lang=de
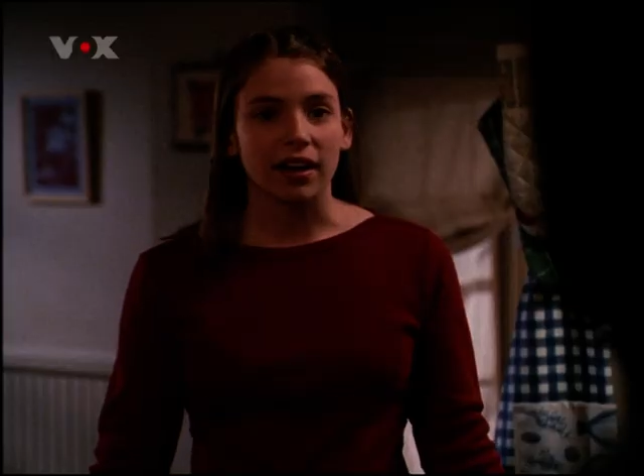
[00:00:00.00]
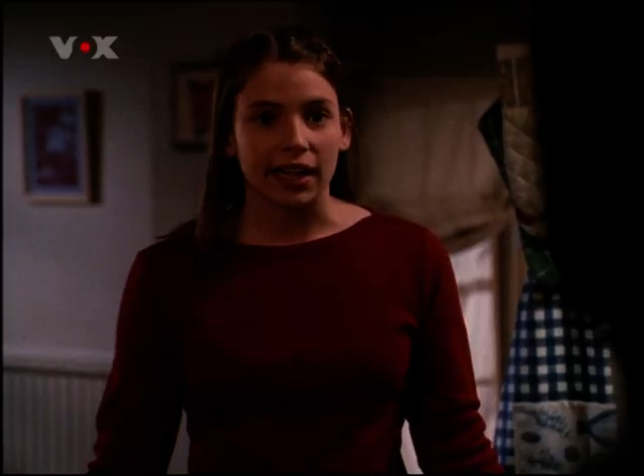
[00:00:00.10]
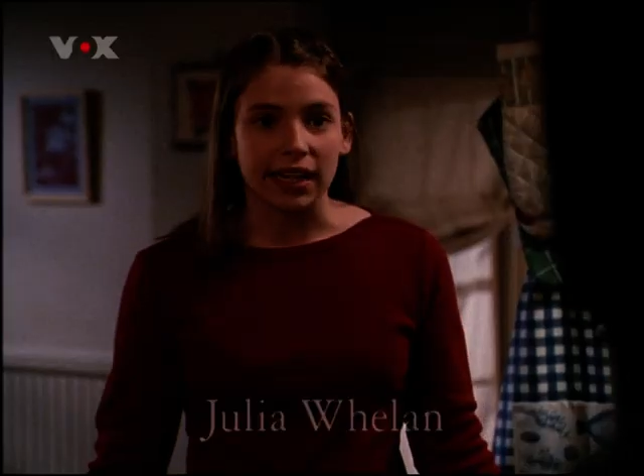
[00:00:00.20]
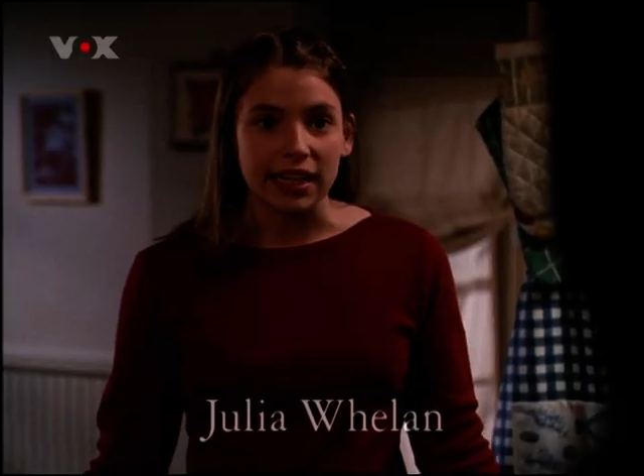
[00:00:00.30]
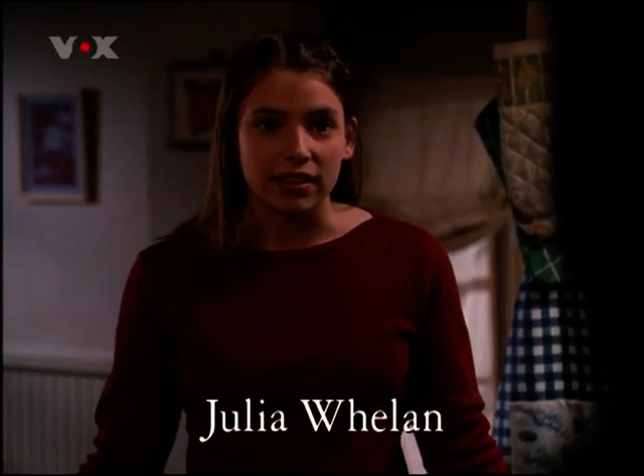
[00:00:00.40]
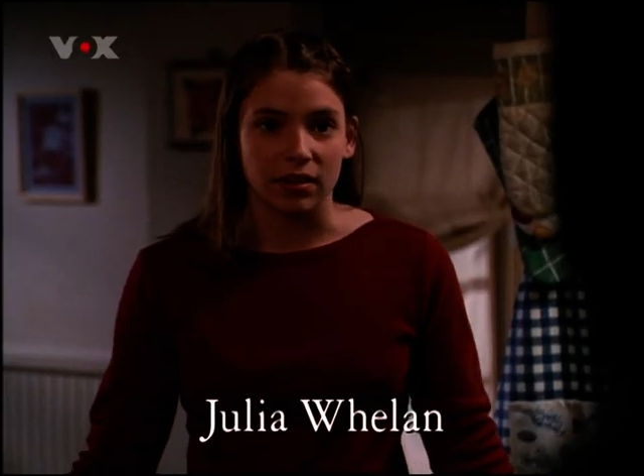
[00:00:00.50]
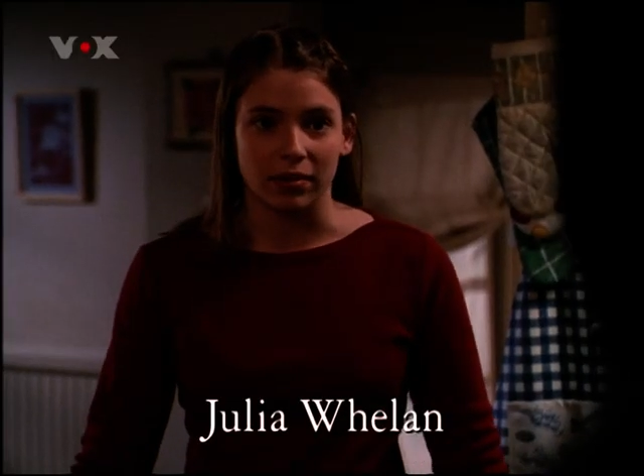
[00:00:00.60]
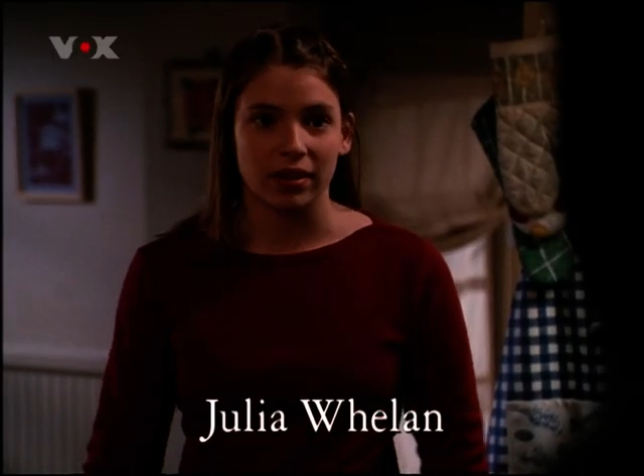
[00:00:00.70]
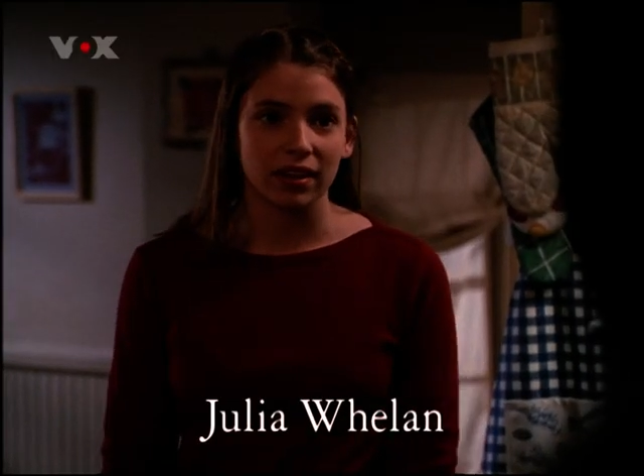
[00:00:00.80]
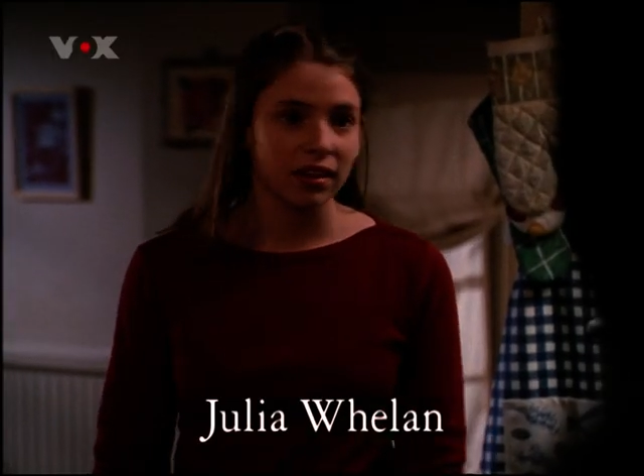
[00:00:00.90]
sie nicht und ich
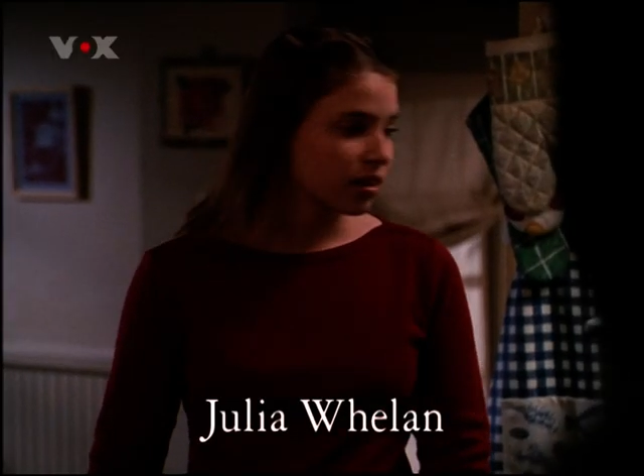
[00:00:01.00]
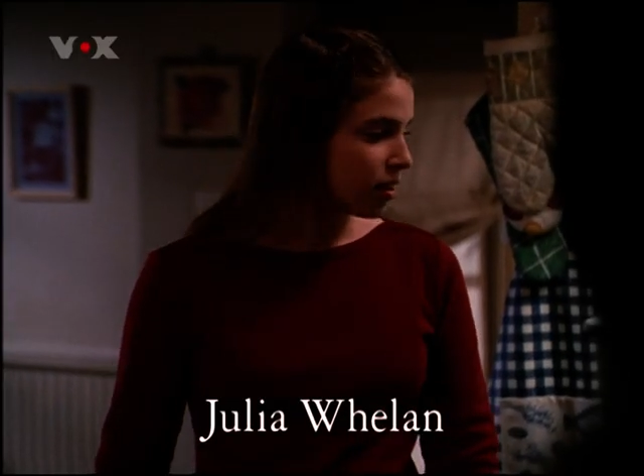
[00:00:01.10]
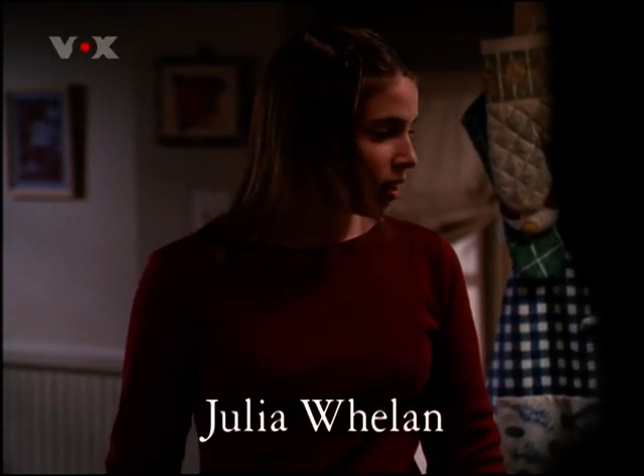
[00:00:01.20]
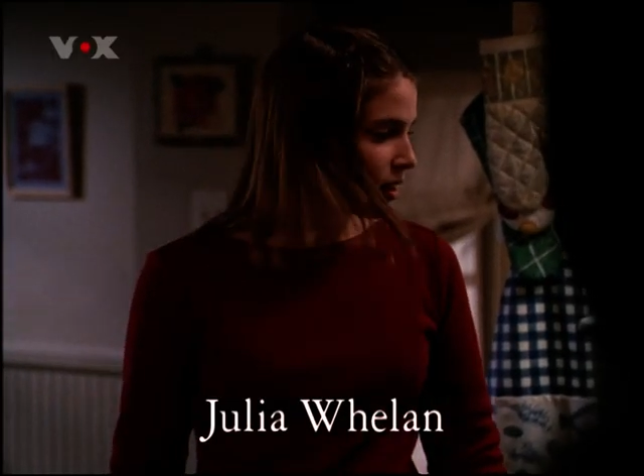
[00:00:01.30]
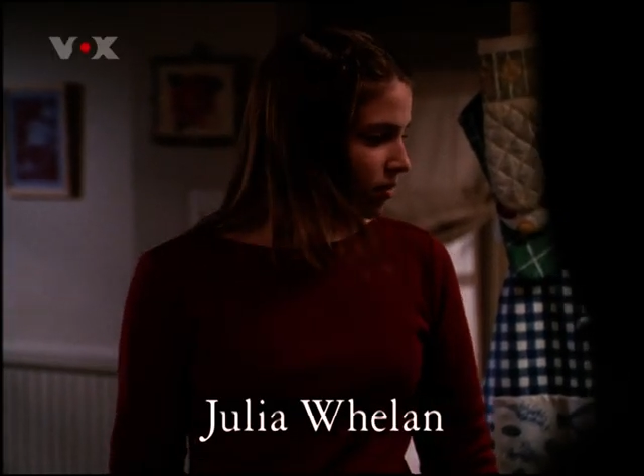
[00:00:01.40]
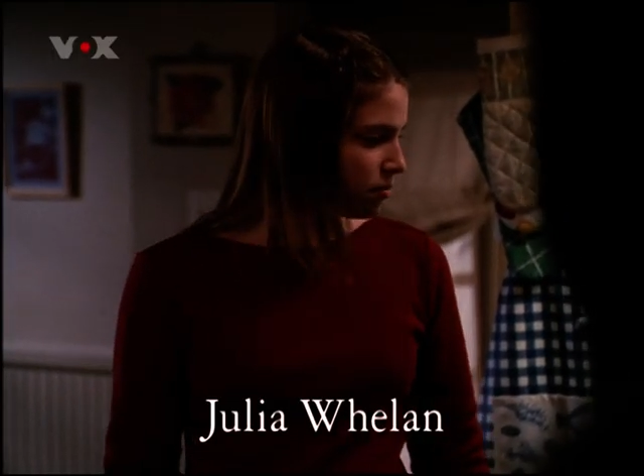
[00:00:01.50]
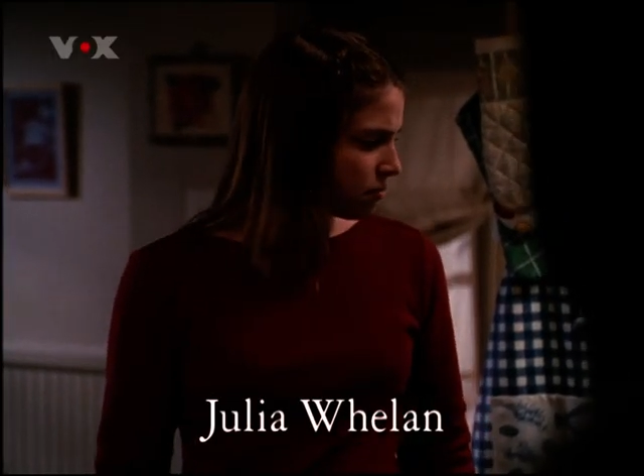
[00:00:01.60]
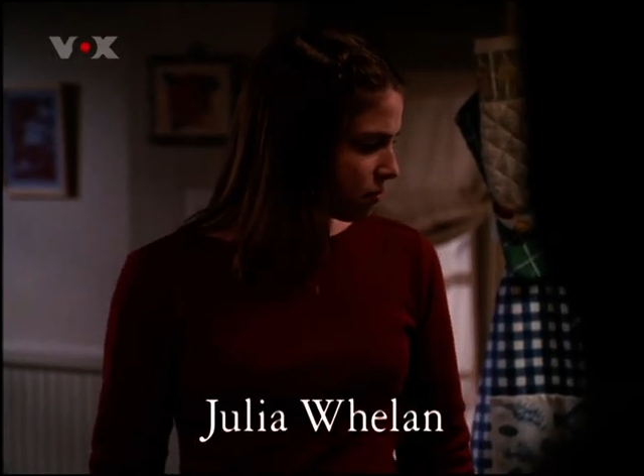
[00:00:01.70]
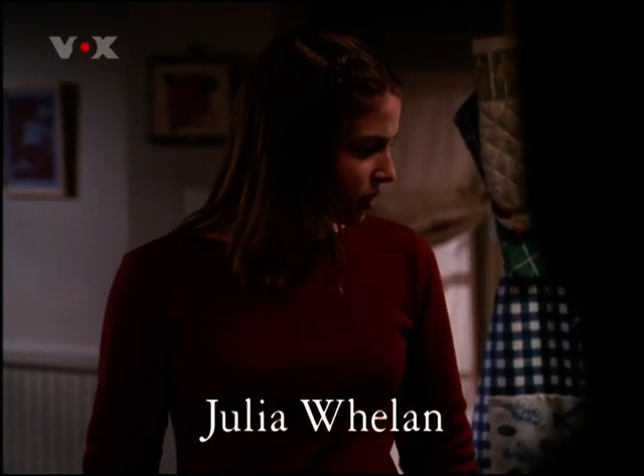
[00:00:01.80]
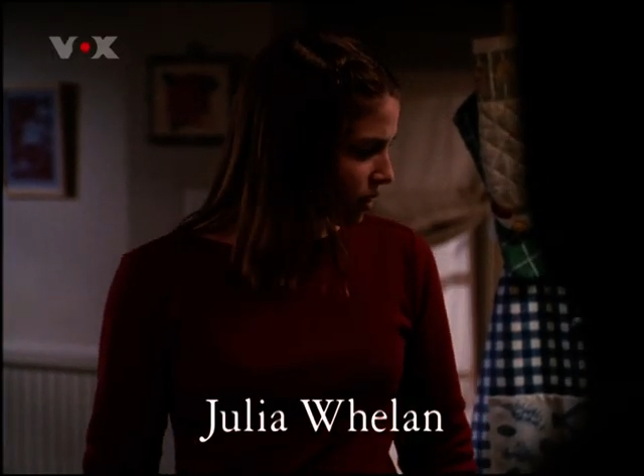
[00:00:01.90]
brauche sie.
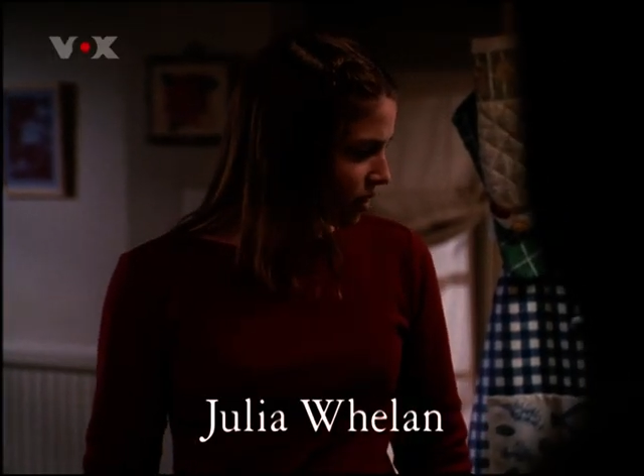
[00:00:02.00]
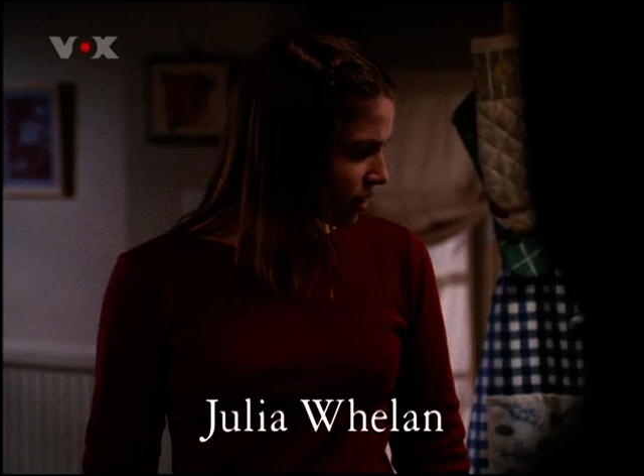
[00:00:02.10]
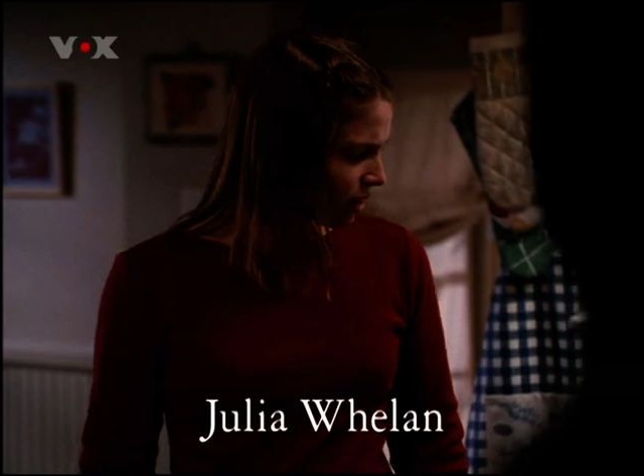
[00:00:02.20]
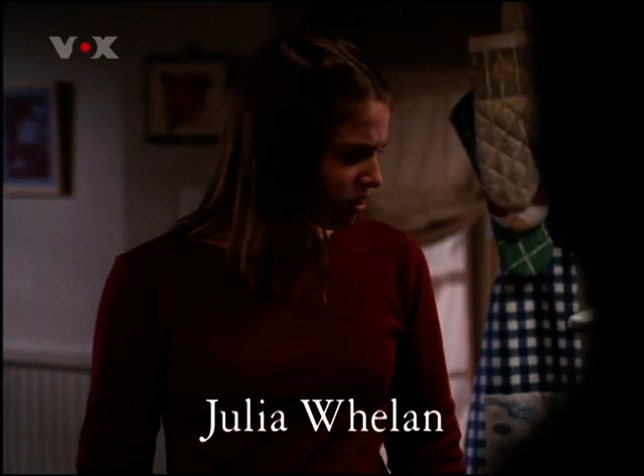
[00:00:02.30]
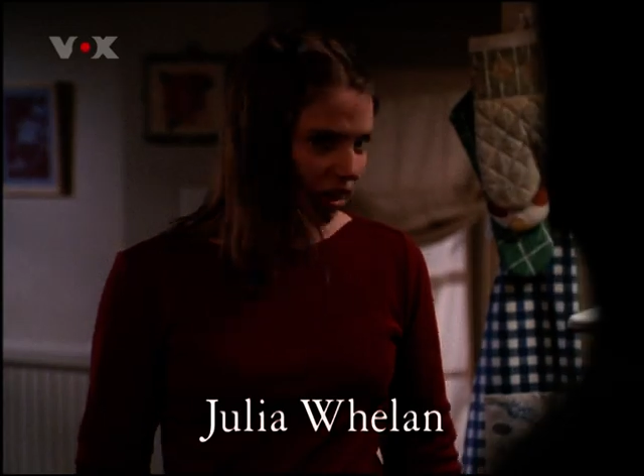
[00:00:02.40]
Ist das